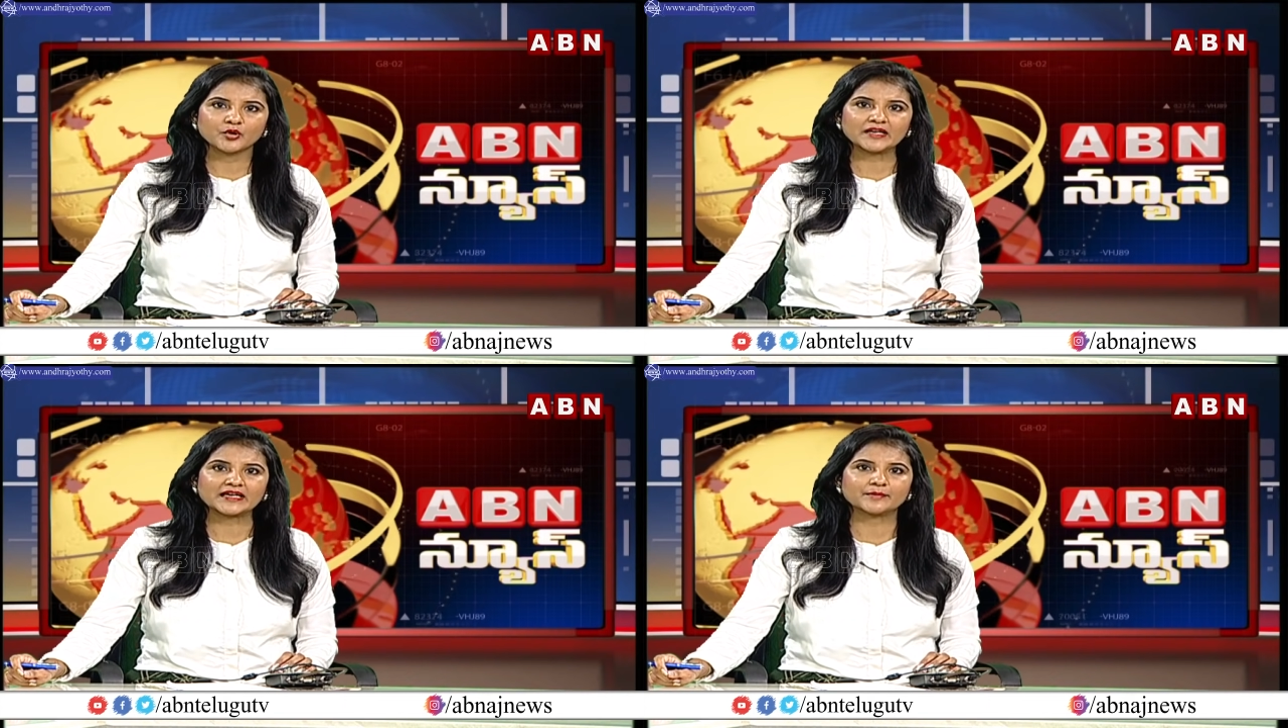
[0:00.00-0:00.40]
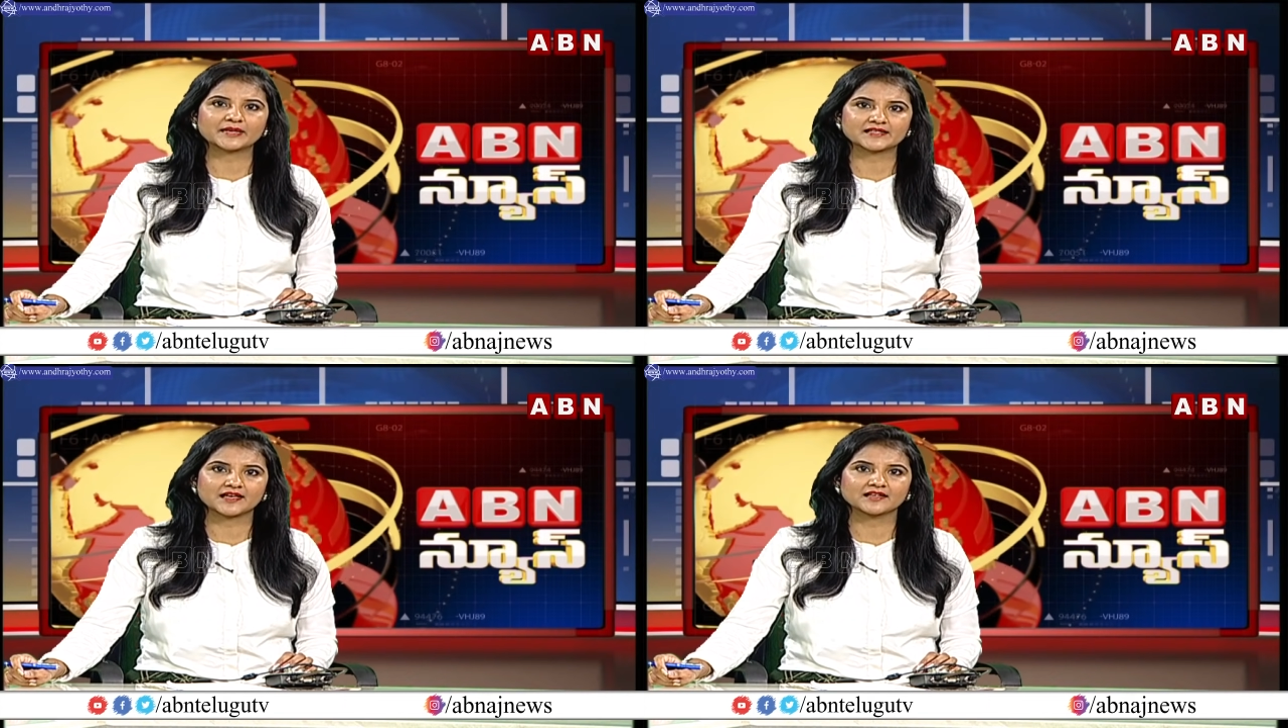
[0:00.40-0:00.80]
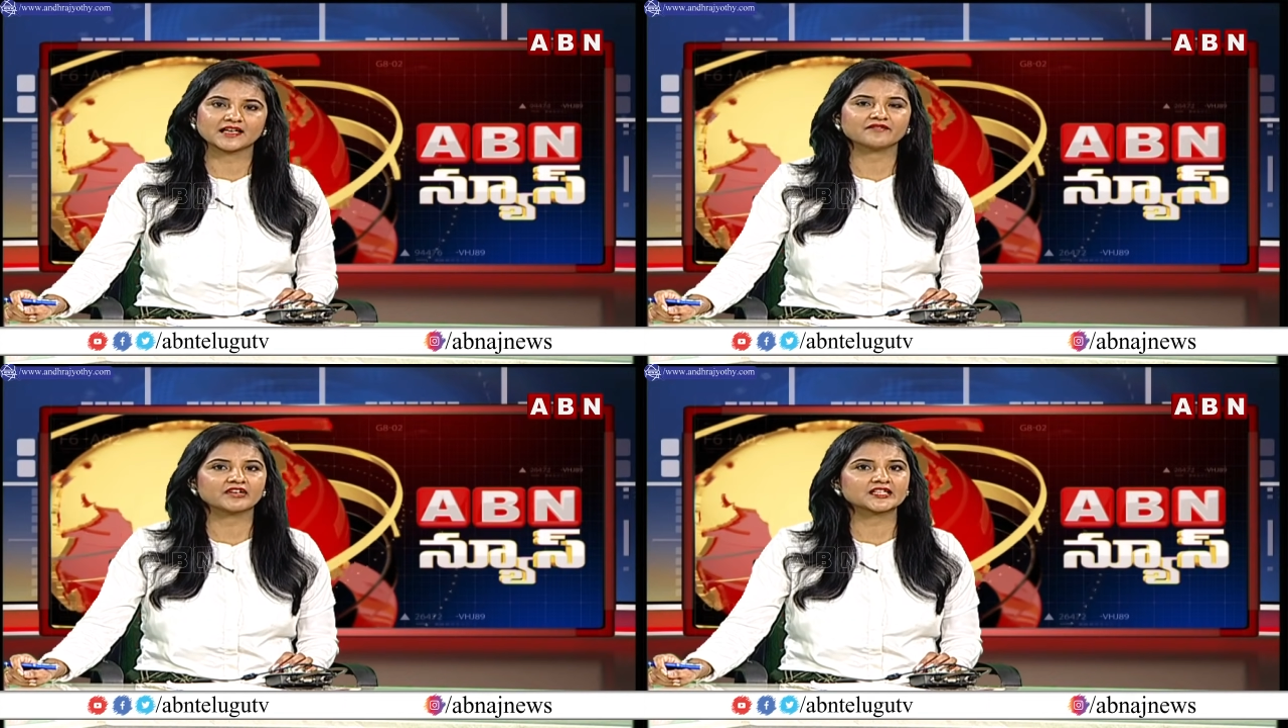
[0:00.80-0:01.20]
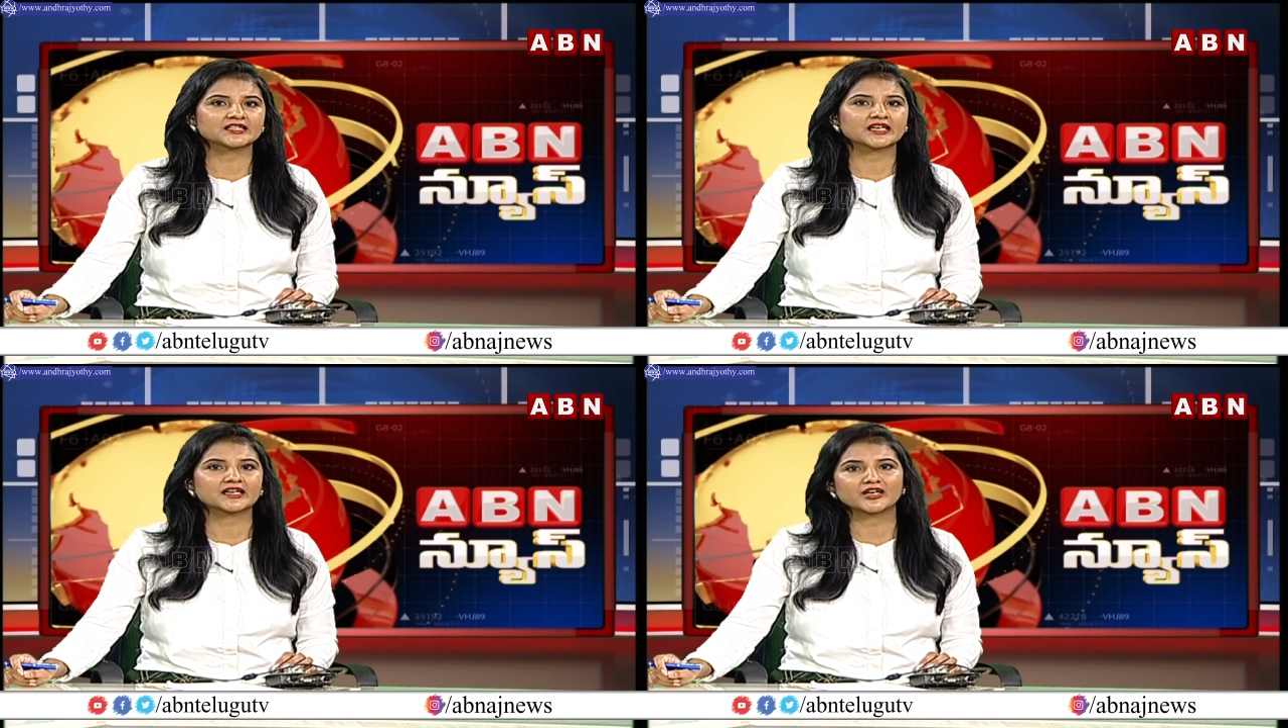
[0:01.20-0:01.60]
పోలికా ప్రసాద్ అనే
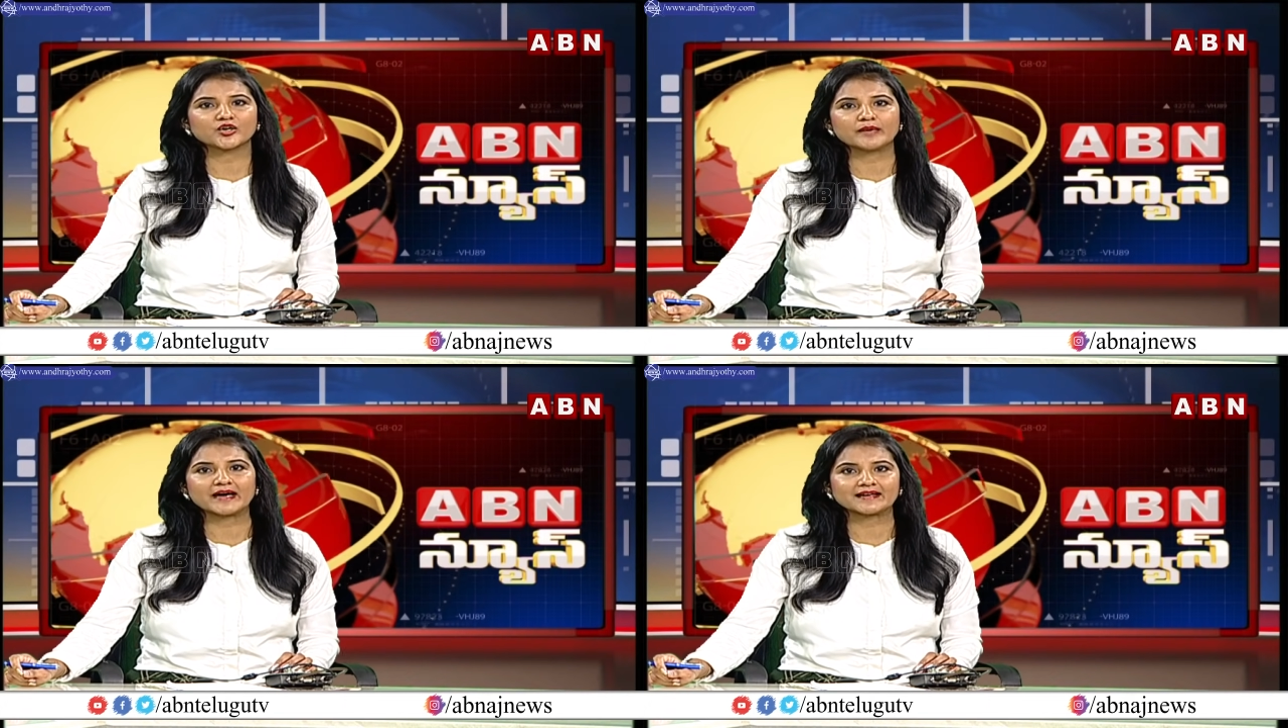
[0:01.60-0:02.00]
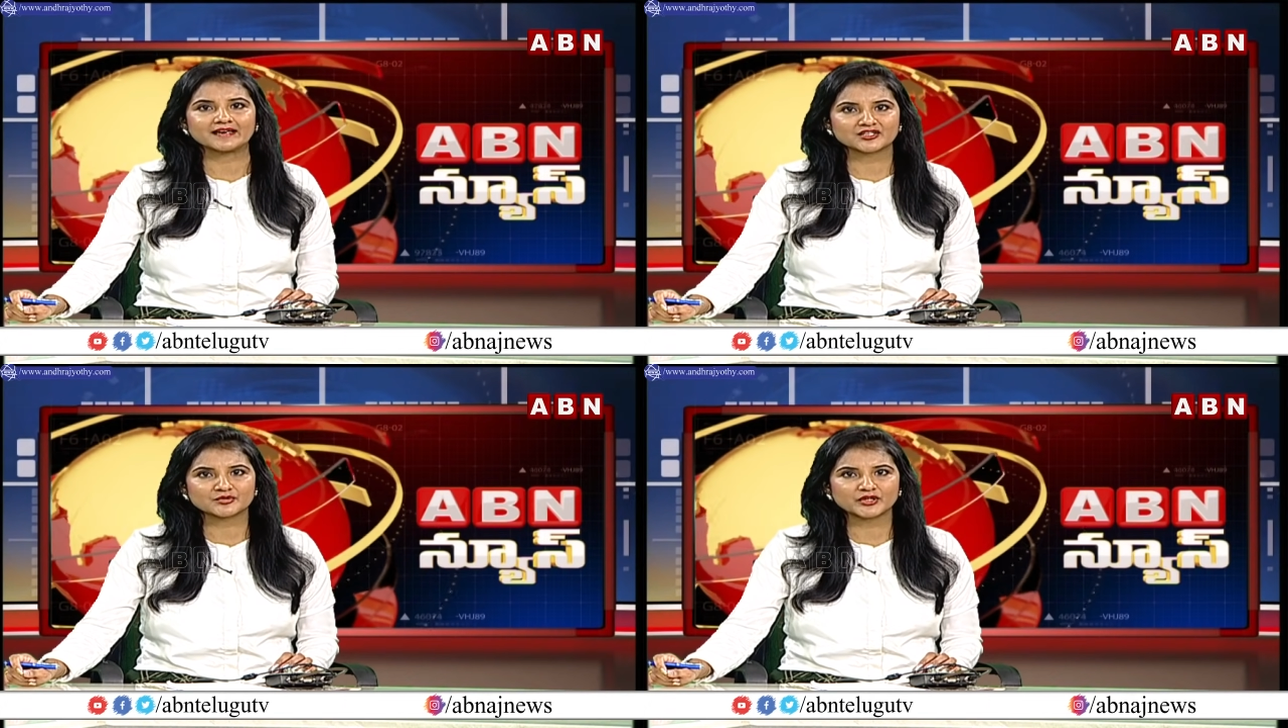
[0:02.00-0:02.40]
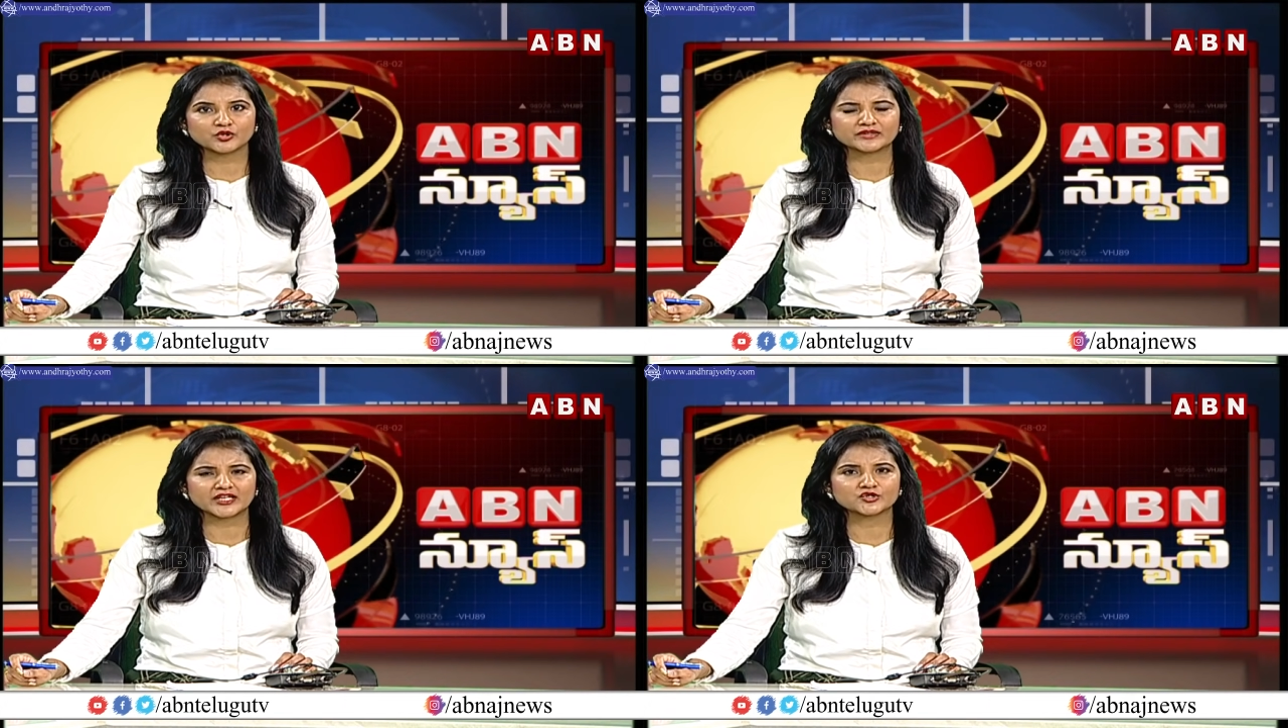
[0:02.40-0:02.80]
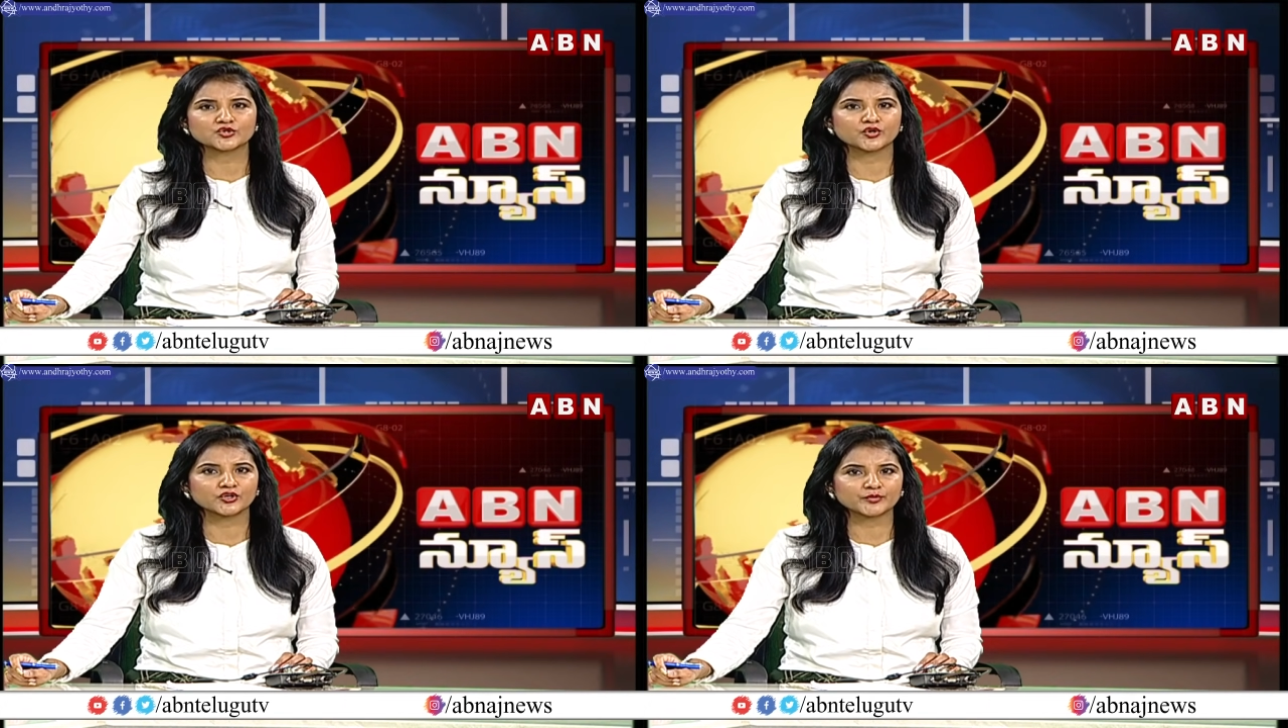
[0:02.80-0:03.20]
వ్యక్తి తన రెండో భార్య లక్ష్మితో
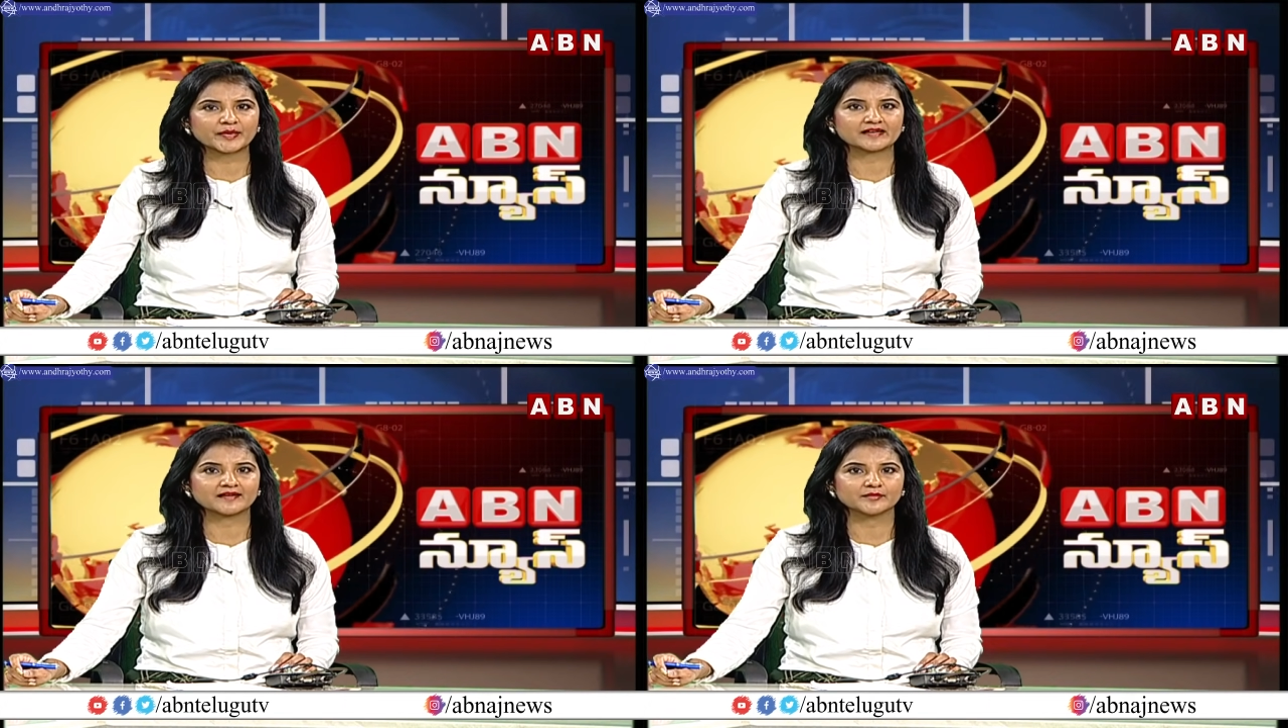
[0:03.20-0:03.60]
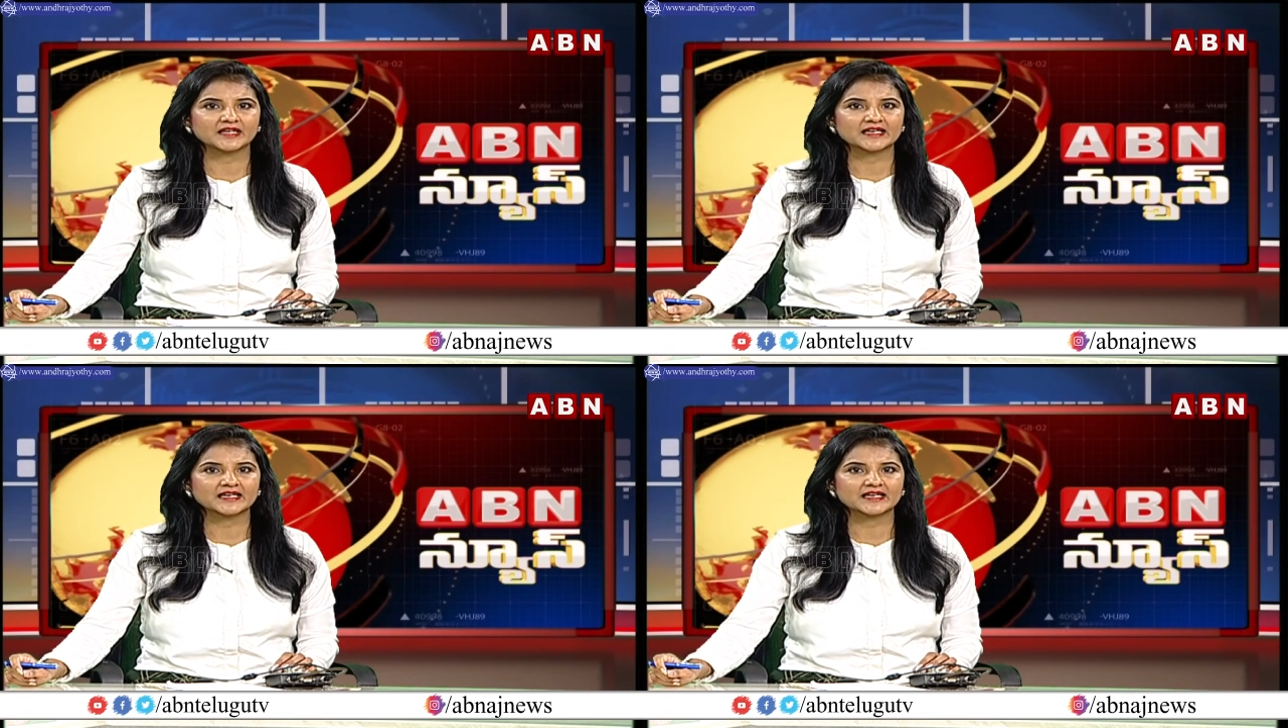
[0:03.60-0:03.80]
తరచూ గొడవ పడటం